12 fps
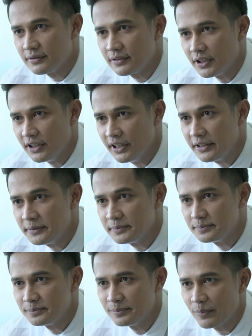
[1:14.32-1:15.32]
ทีนี้
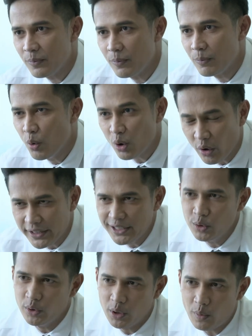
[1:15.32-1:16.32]
บุ๊กลองคิด
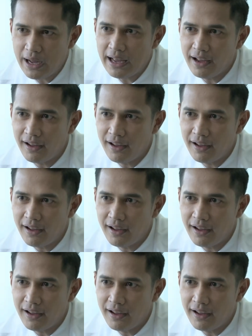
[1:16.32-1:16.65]
ดูนะว่า